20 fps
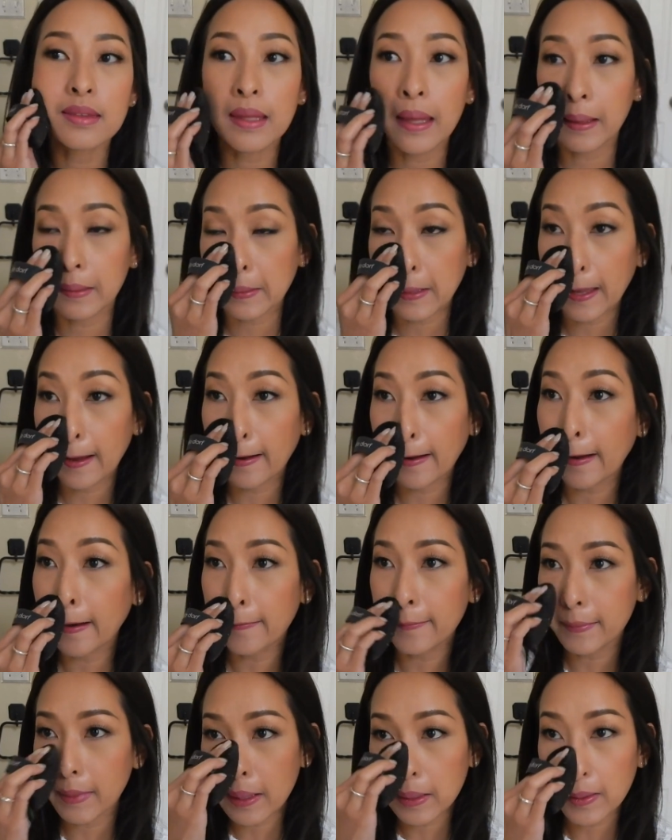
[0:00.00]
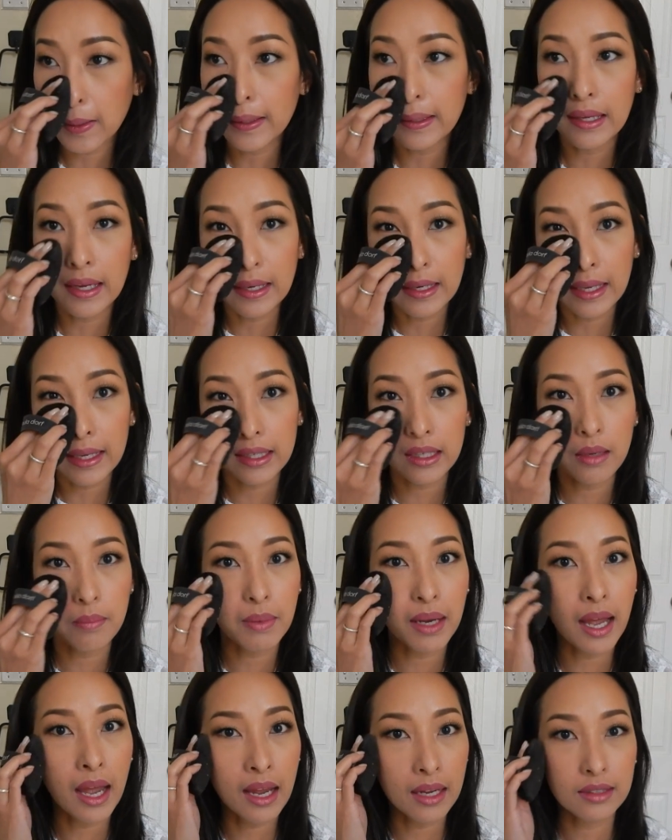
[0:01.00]
แตกต่างกันมากน้อยแค่ไหนกั
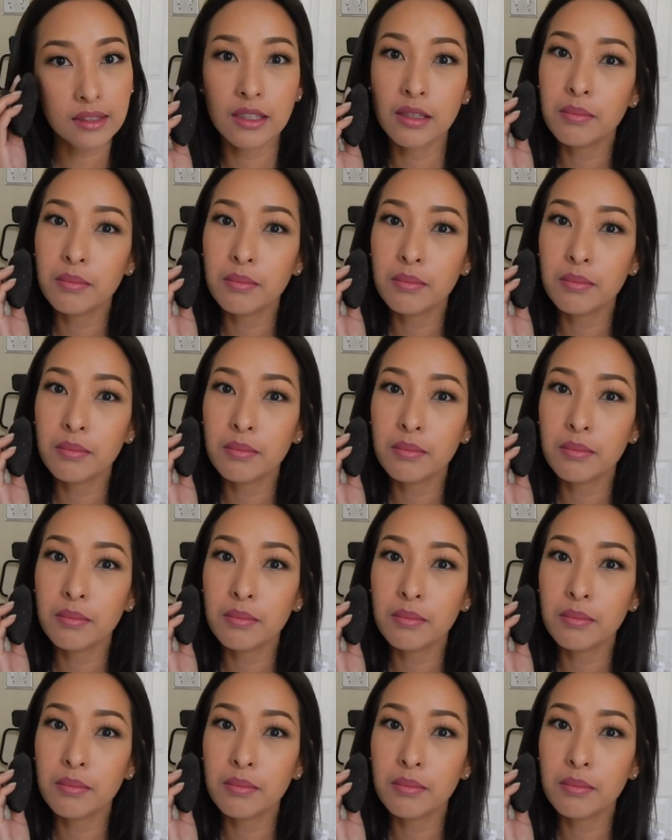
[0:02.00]
บข้าง